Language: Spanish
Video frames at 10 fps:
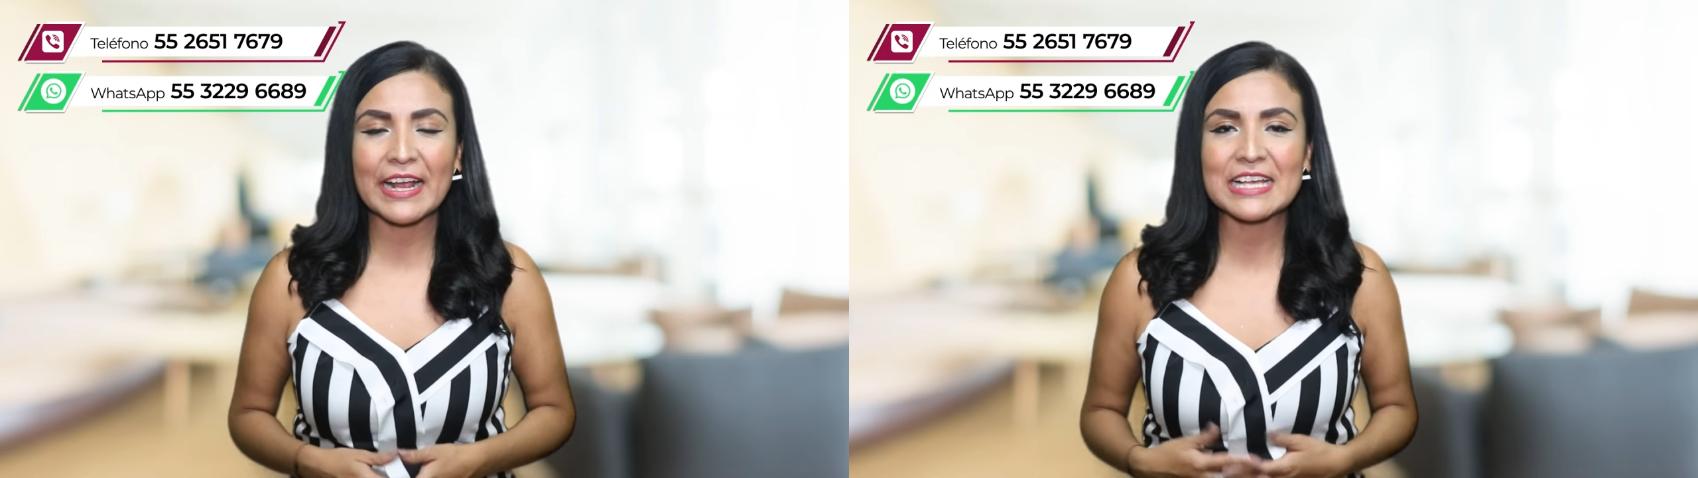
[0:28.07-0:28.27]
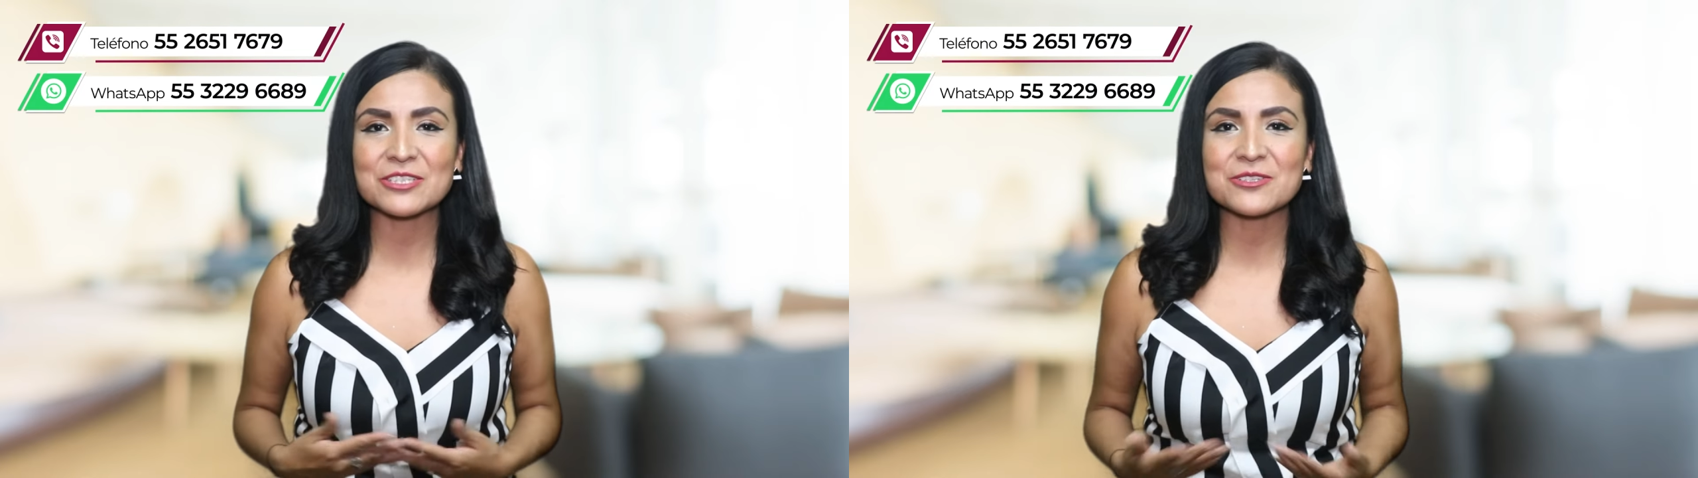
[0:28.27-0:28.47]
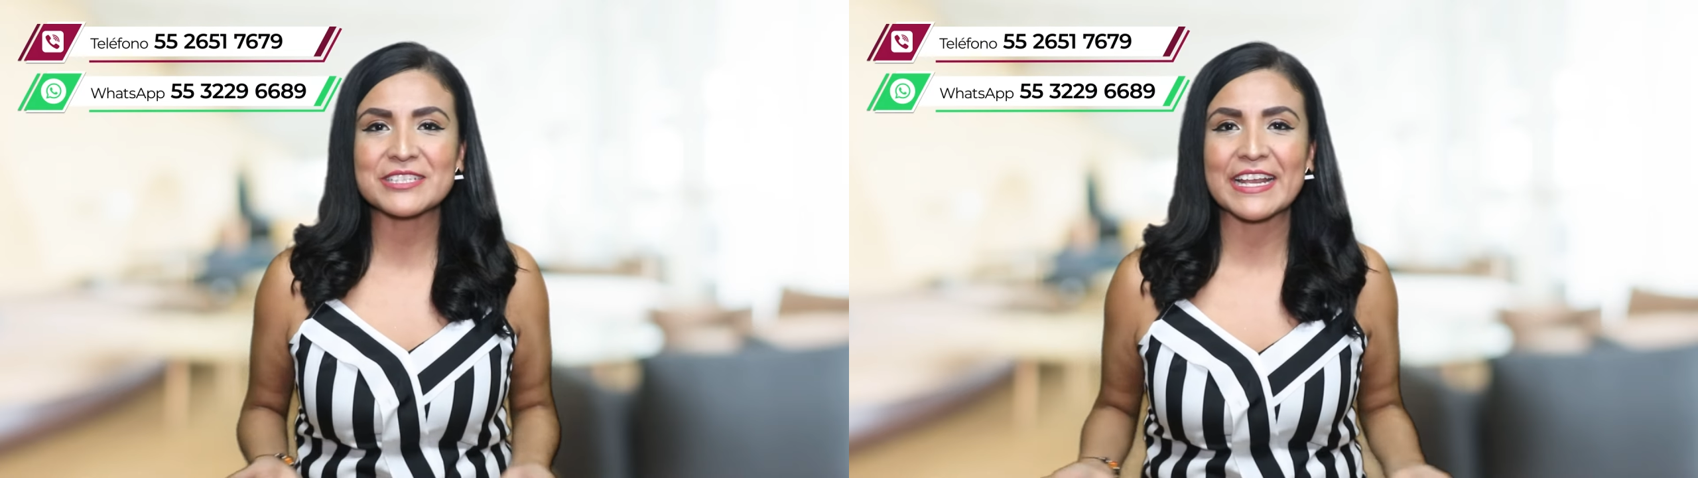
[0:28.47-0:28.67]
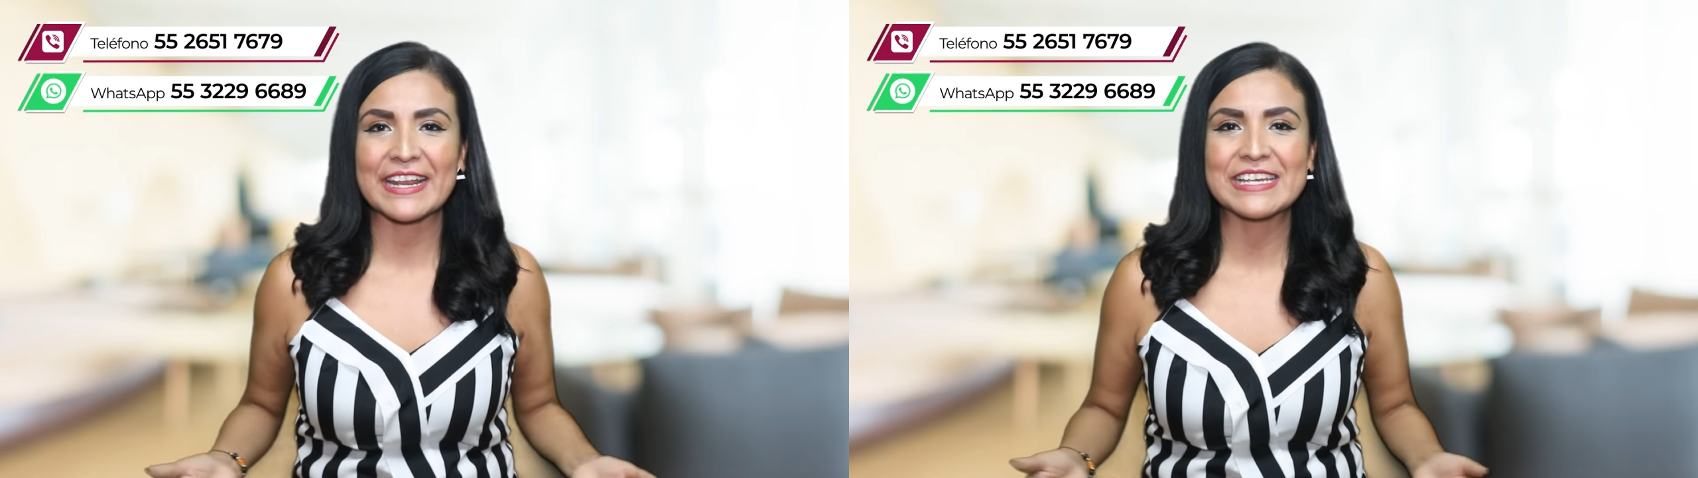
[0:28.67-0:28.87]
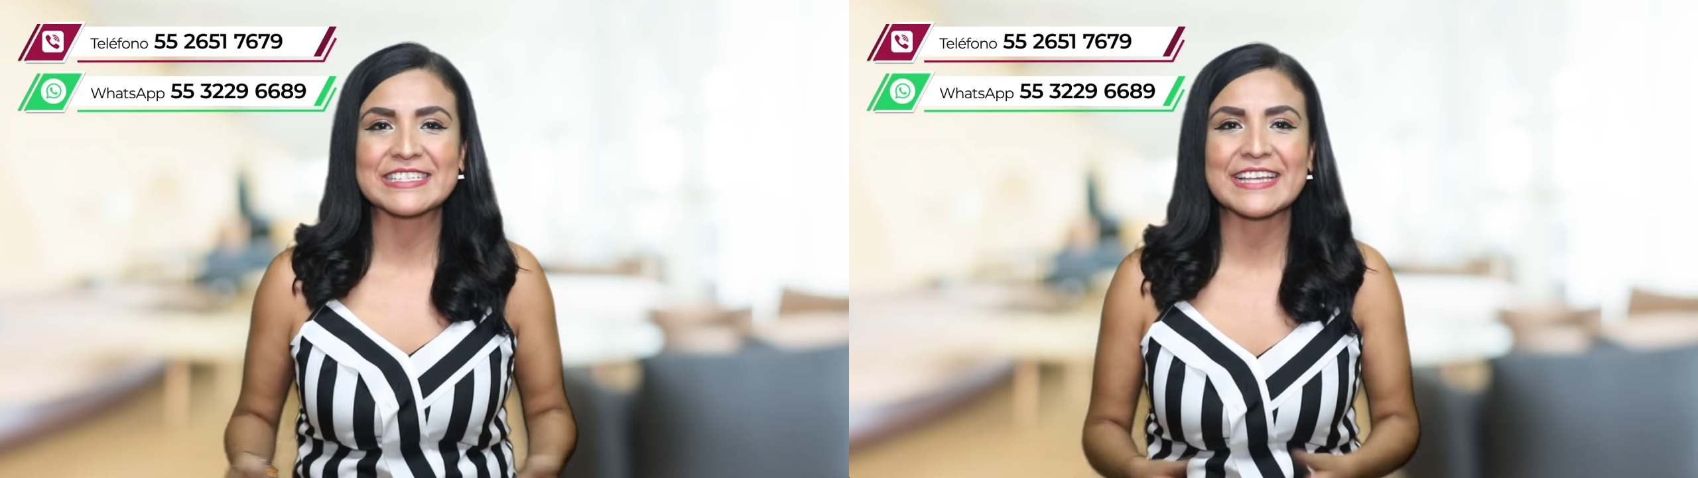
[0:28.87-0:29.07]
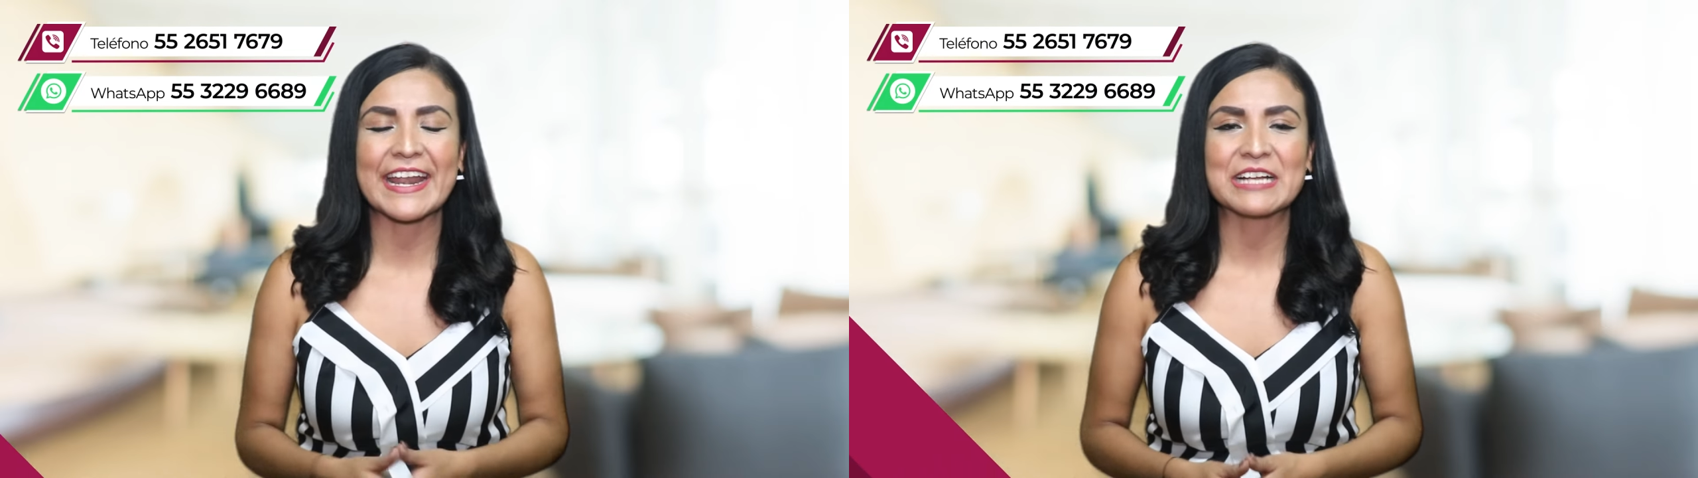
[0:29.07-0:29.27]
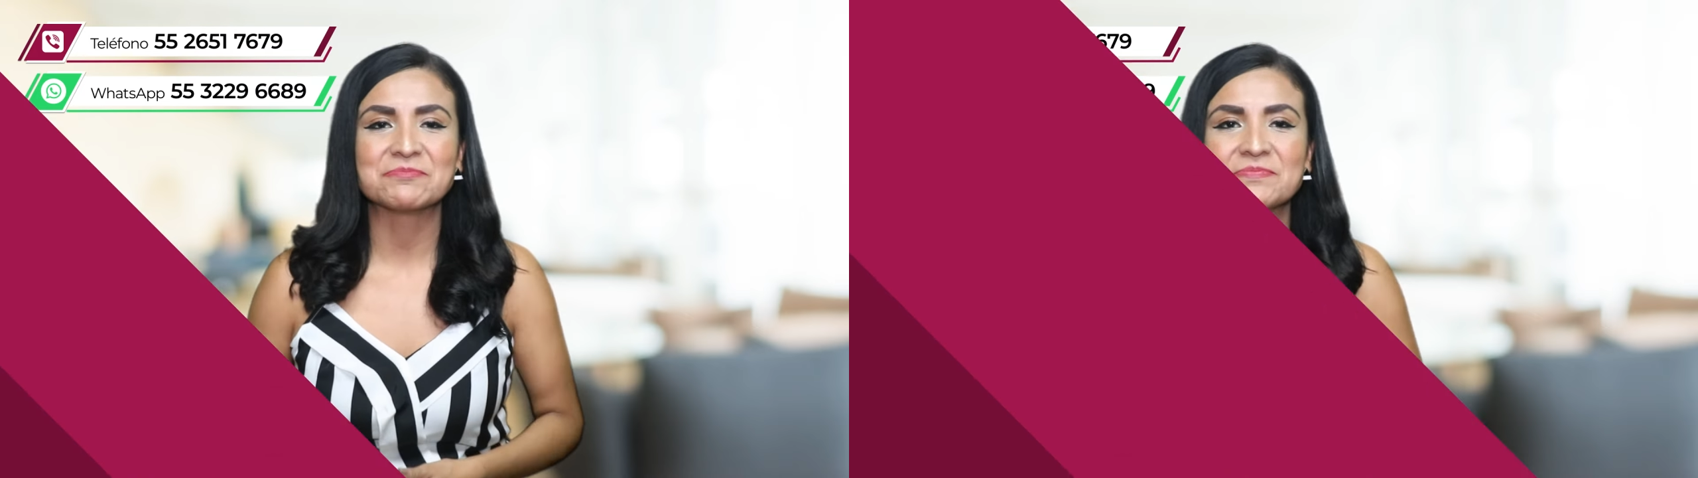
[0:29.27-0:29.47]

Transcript: gastos que realizará.